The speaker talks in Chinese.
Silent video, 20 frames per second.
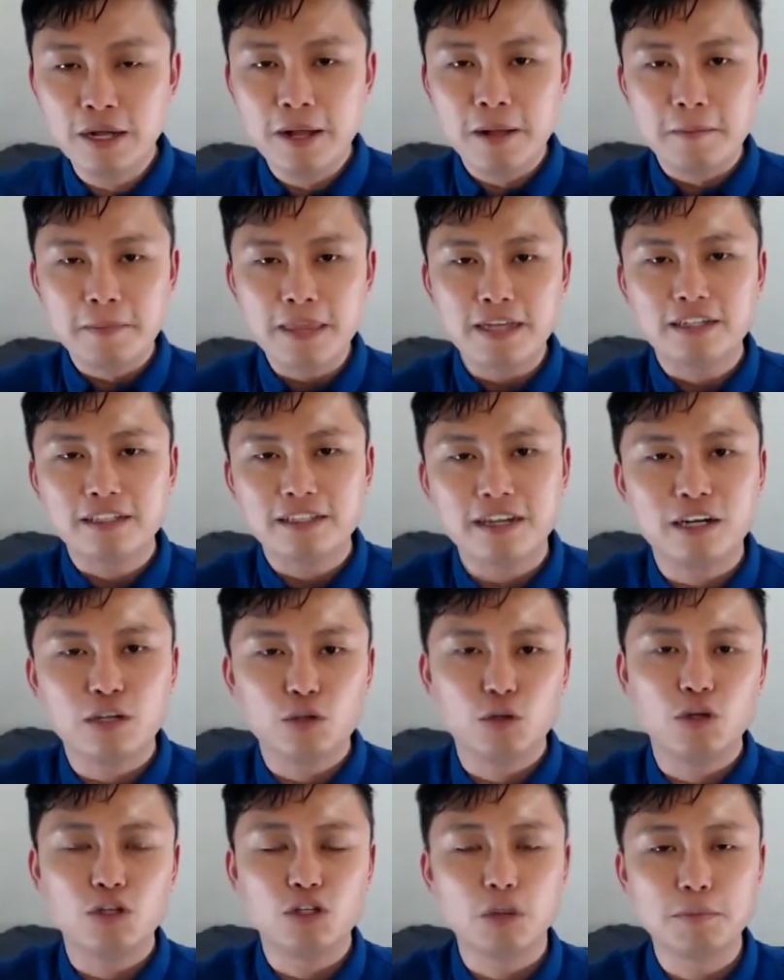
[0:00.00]
那可能很多
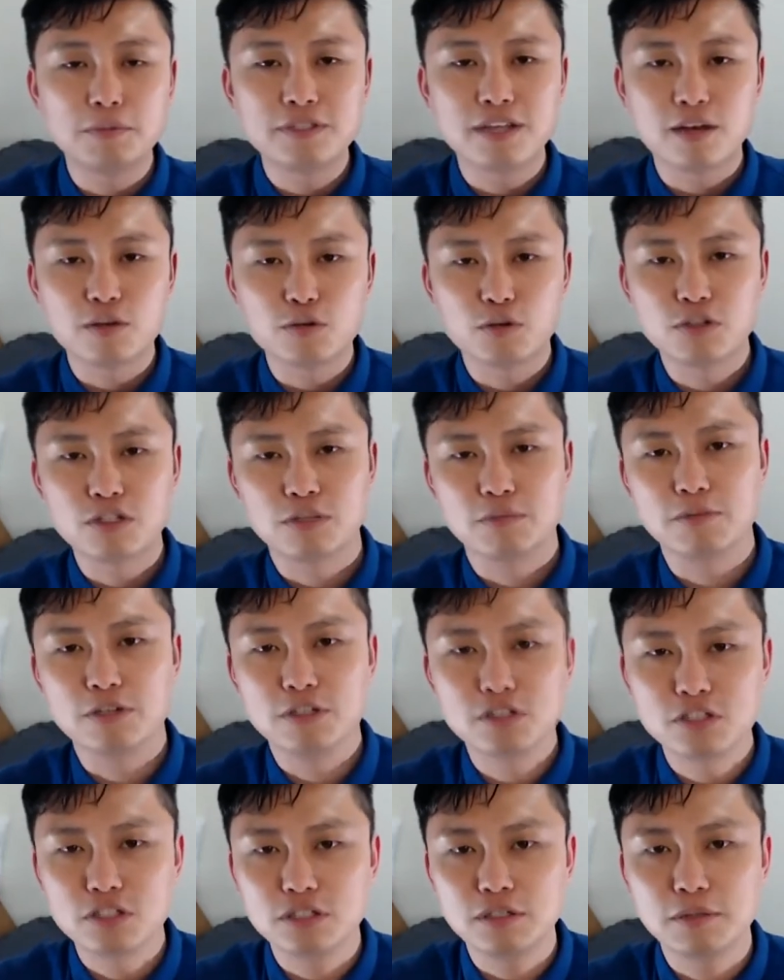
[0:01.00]
人都不知道说什么
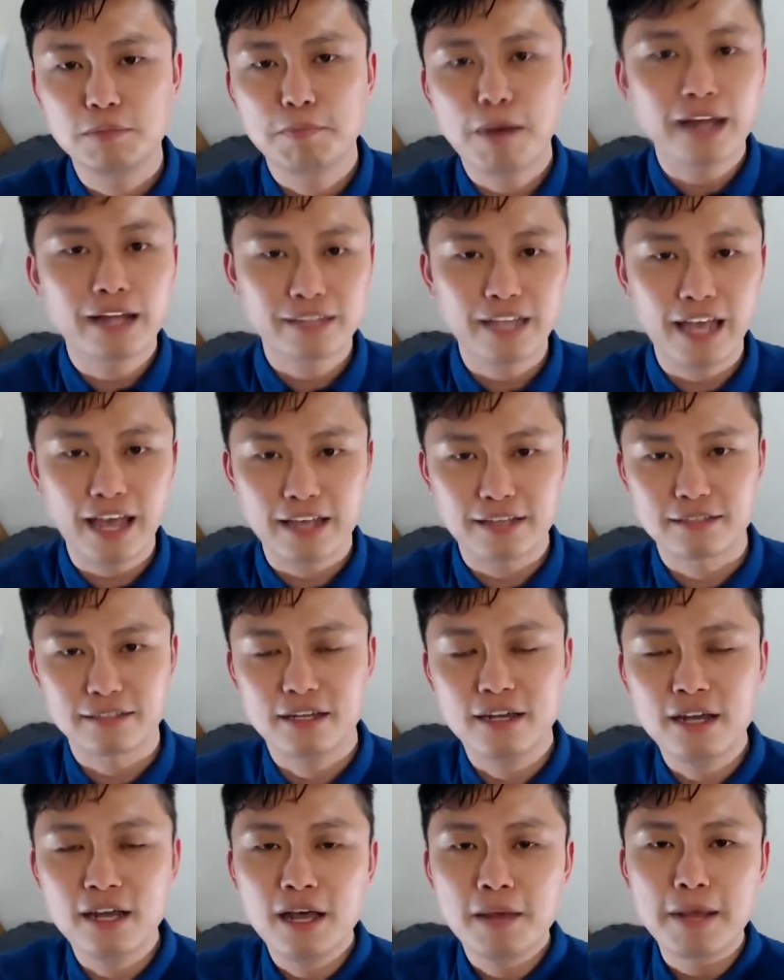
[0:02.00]
是
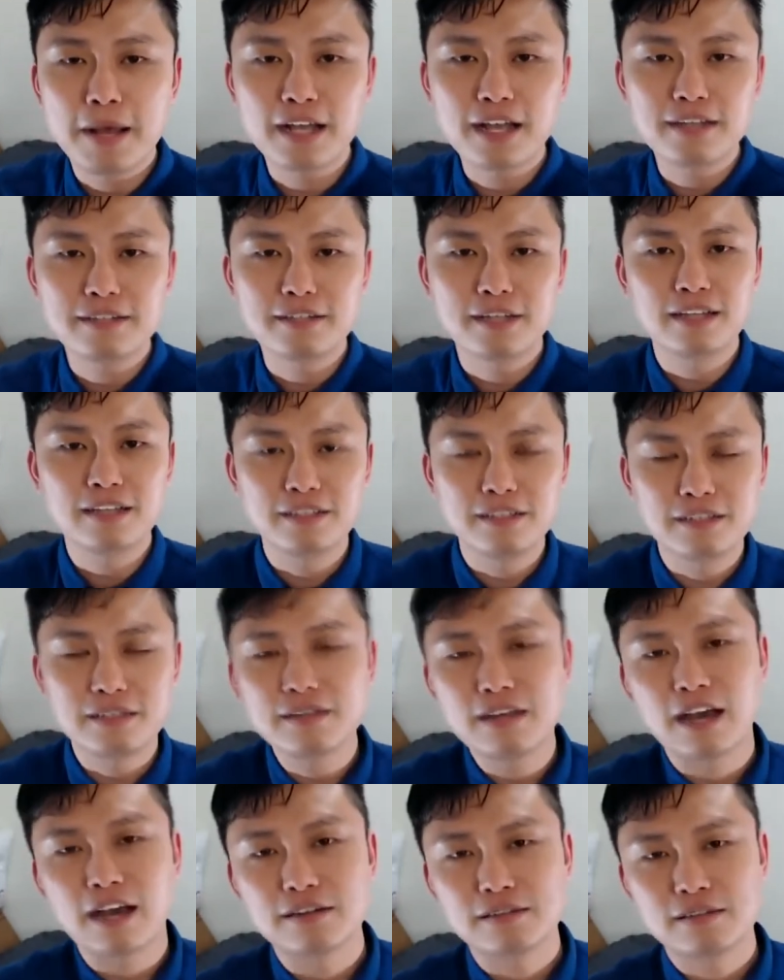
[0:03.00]
podcast。podcast 它其实是
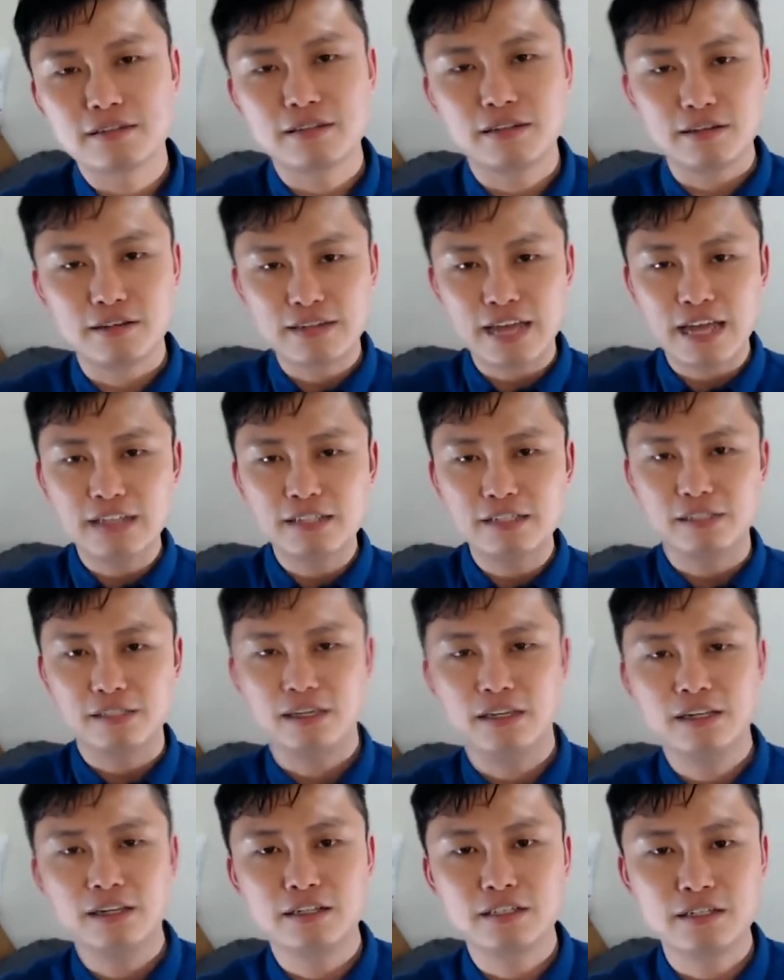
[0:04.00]
两个字合在一起，一
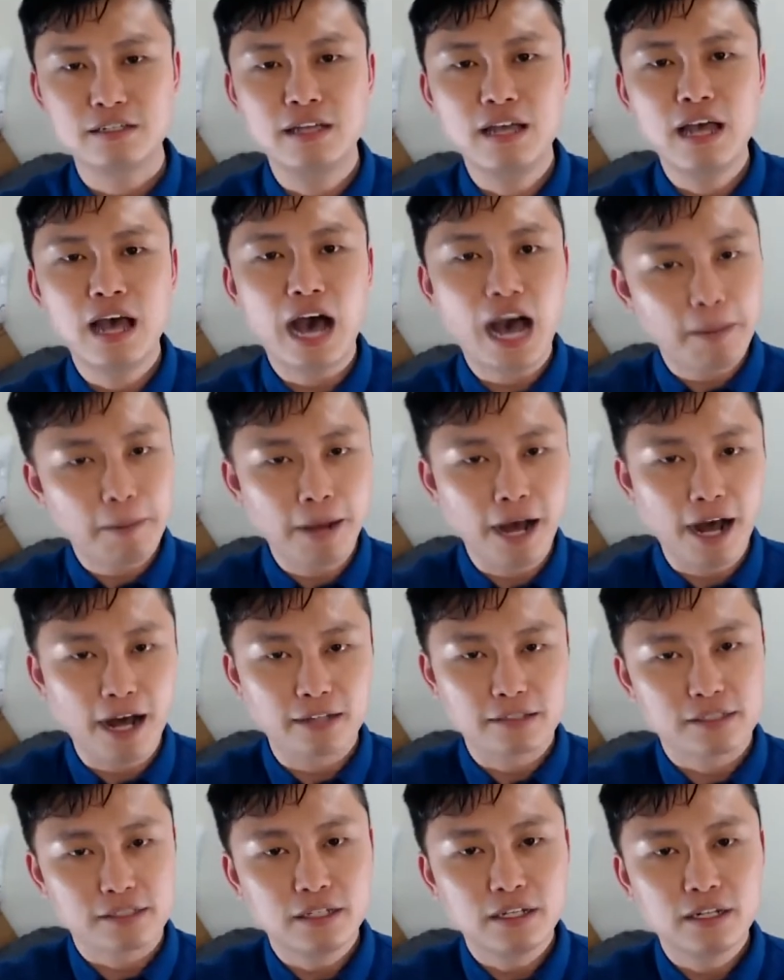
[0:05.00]
个是 iPod，
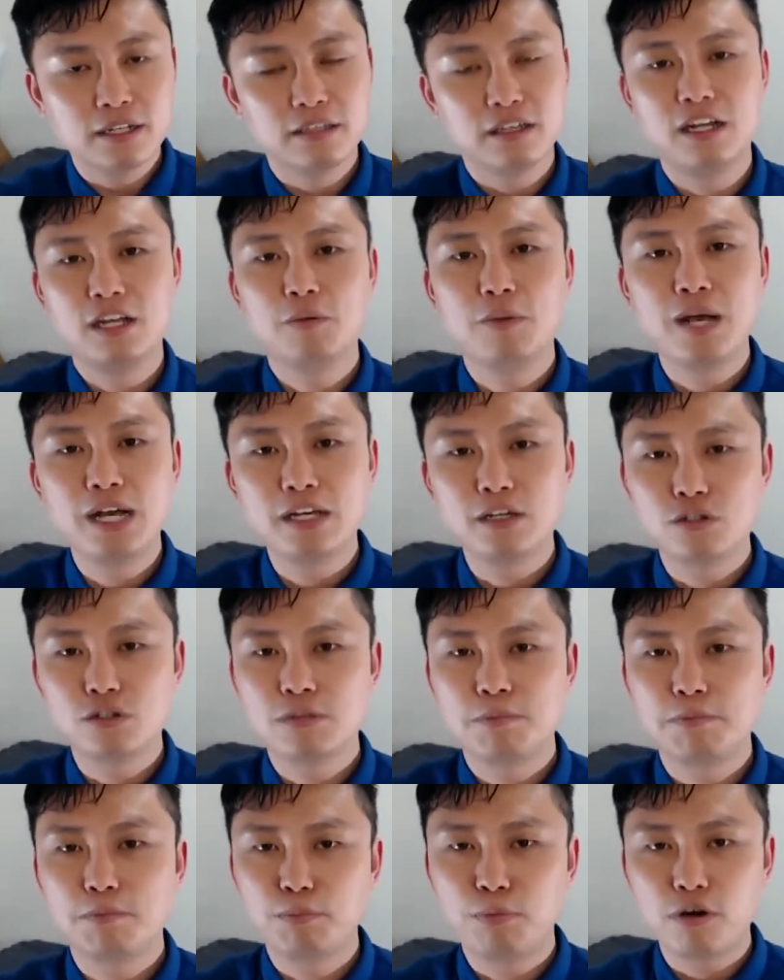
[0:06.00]
然后另外一个就是
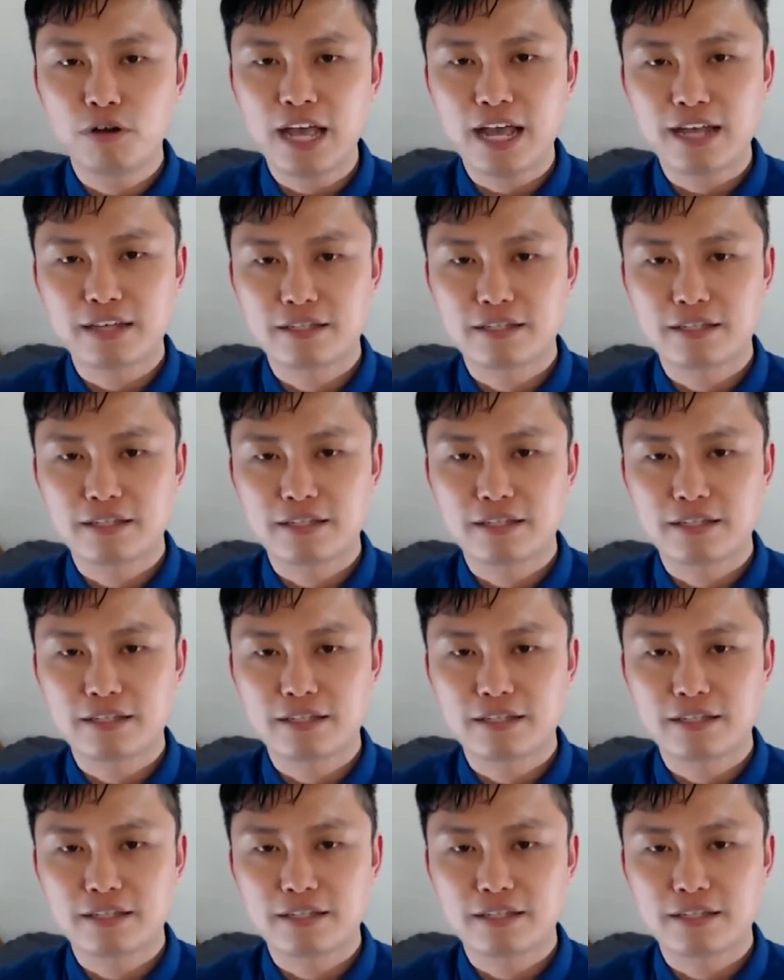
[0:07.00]
broadcast。